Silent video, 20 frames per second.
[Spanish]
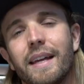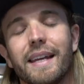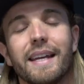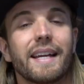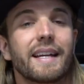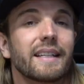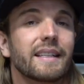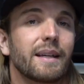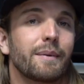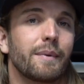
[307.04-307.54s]

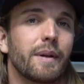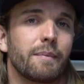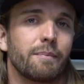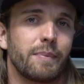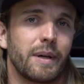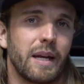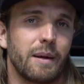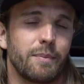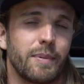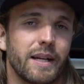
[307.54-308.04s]
y que también
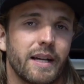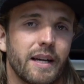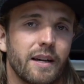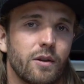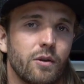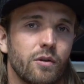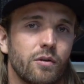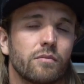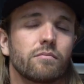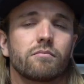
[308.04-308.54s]
para
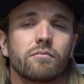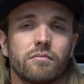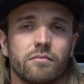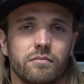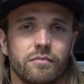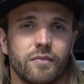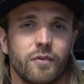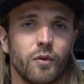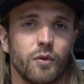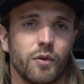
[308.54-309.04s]
aplicarlo
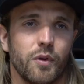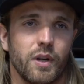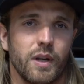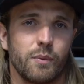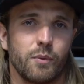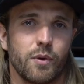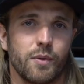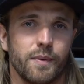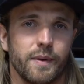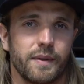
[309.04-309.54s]

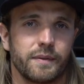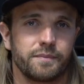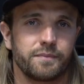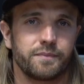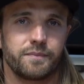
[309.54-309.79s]
funciona muy bien.